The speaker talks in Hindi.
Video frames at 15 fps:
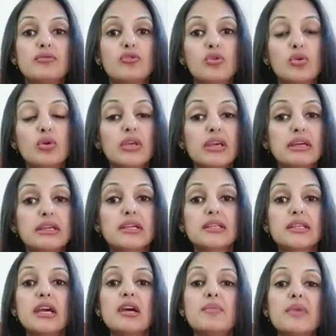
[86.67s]
वो क्या
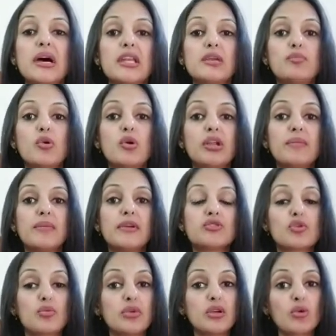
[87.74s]
करता है हमारी बॉडी में
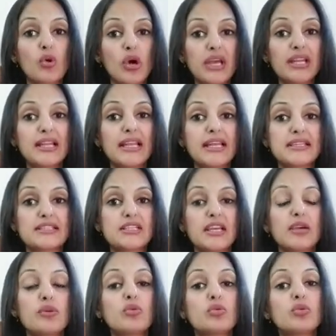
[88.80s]
जो भी ऑयल ग्लैंड्स
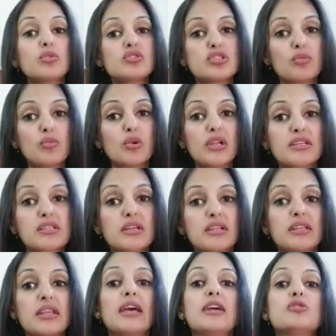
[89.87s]
हैं उनको स्टिमुलेट
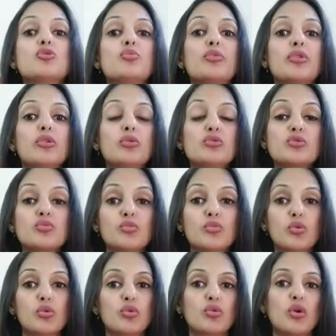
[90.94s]
करता है टू प्रोड्यूस
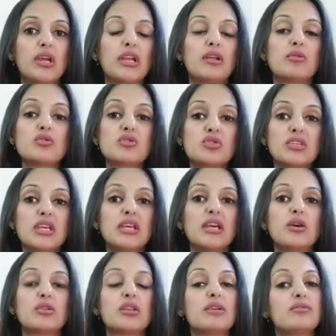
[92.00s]
मोर ऑयल उससे
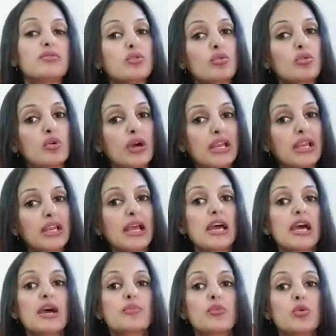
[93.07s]
क्या होता है वो ऑयल
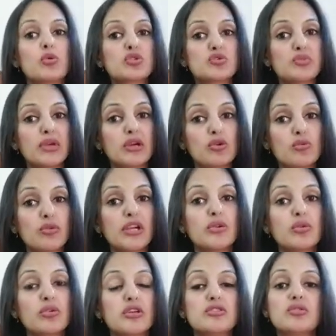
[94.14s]
पोर्स में
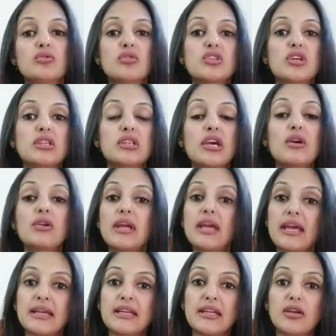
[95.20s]
एकोमुलेट होना शुरू हो जाता है और
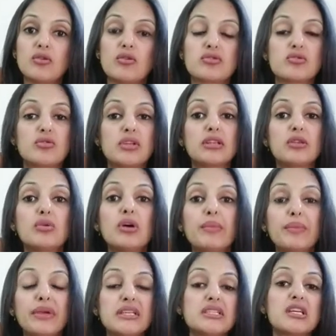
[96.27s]
एक्ने कॉज होता है तो
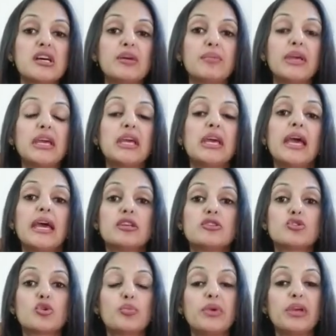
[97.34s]
हमेशा हमें
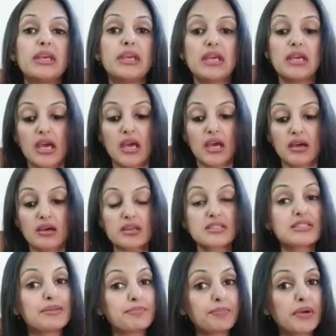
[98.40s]
जो भी
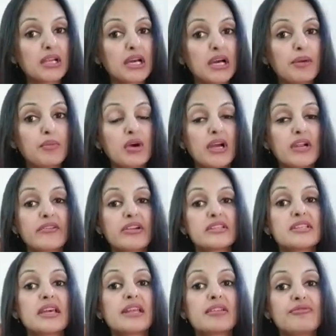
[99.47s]
सिंपल
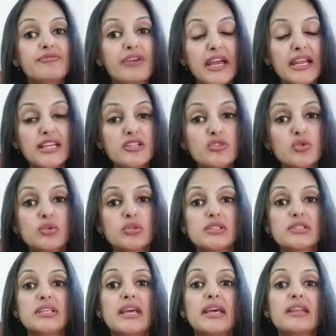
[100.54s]
कार्बोहाइड्रेट्स हैं रिफाइंड
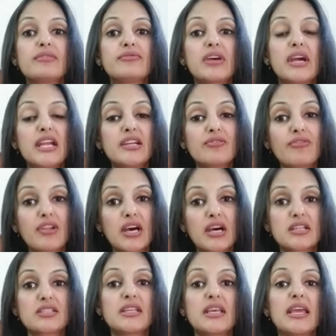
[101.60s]
शुगर्स हैं रिफाइंड
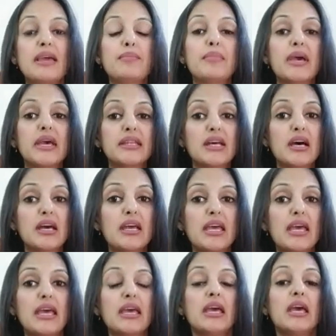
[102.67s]
फ्लावर्स है मैदा
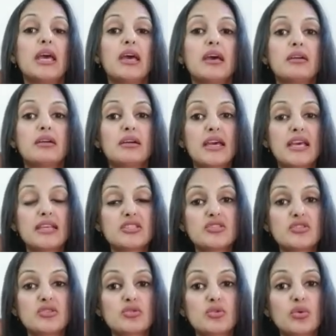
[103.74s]
है ऐसी
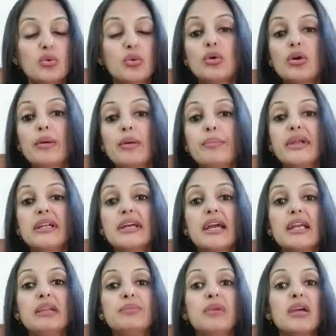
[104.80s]
चीज़ों को अपनी
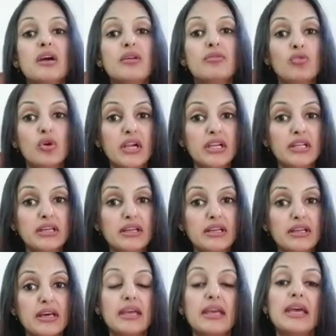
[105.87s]
डाइट में अवॉइड
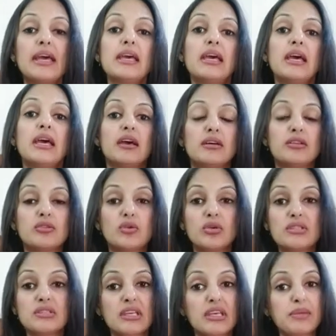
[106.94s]
करना है तो
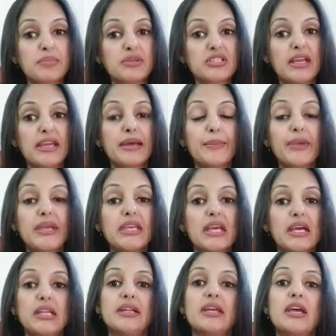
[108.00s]
इसकी बजाय हमें
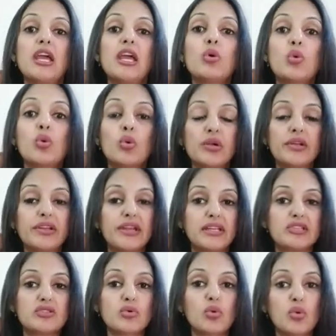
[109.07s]
क्या लेना है होल
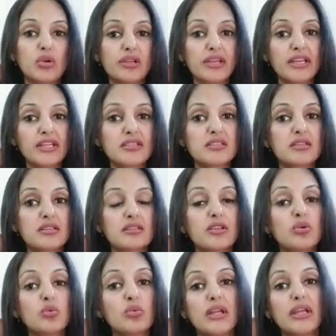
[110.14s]
ग्रेन्स होल ग्रेन्स
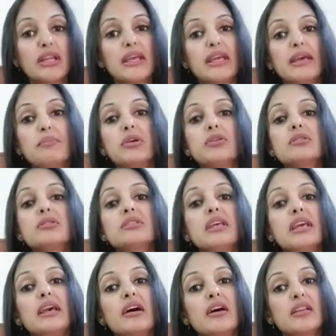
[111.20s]
क्यों लेने हैं बिकॉज
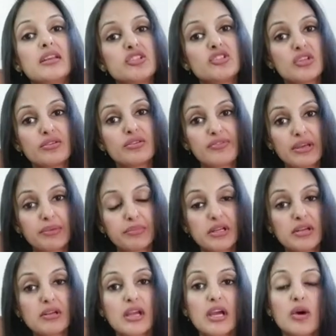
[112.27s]
दे आर रिच इन
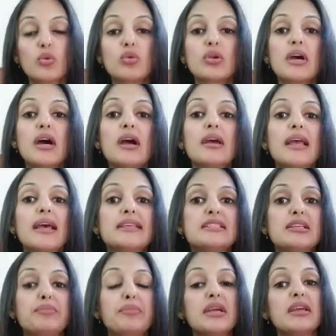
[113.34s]
फाइबर उनका
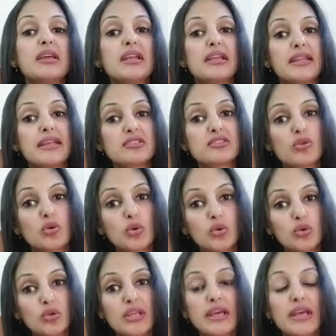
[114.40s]
ग्लाइसिनमिक इंडेक्स लो
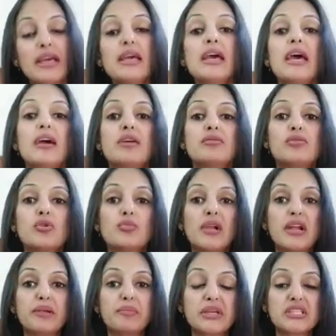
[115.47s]
होता है वो
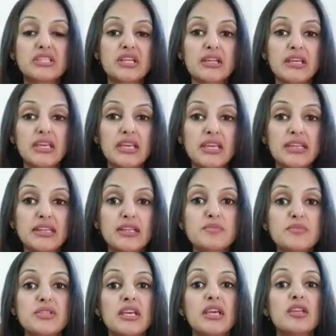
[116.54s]
ब्लड में जाके
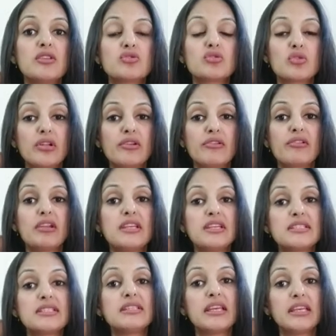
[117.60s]
एकदम से इंसुलिन
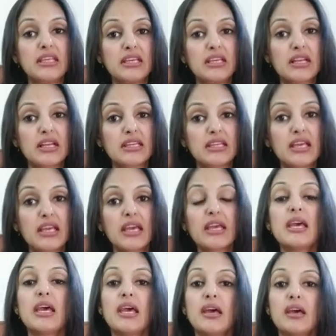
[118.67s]
रिलीज़ नहीं कराते
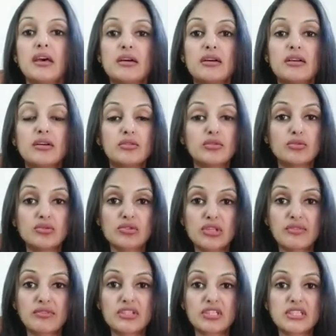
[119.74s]
हैं आ,
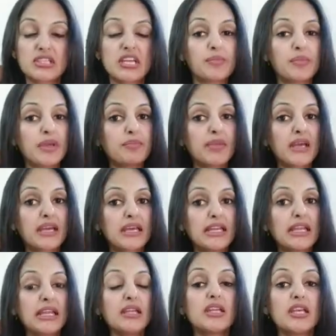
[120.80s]
उसकी वजह से हमें
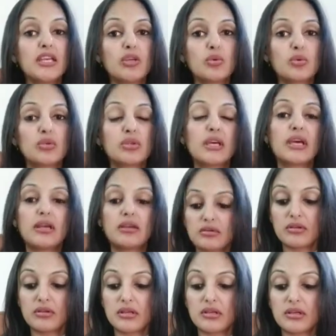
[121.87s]
एक्ने नहीं होता है
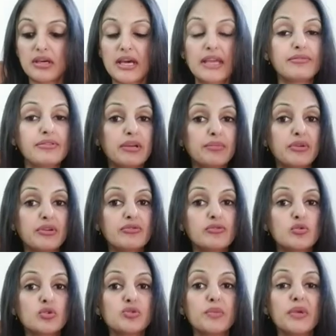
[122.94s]
आ, हाई फाइबर
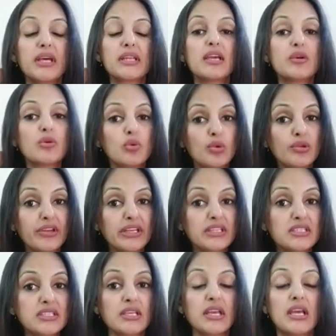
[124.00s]
फूड्स में आता है होल
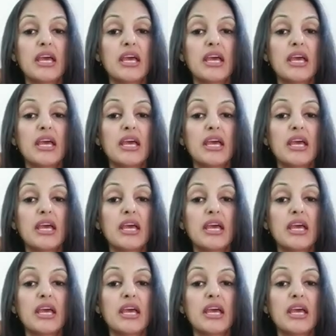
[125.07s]
ग्रेन्स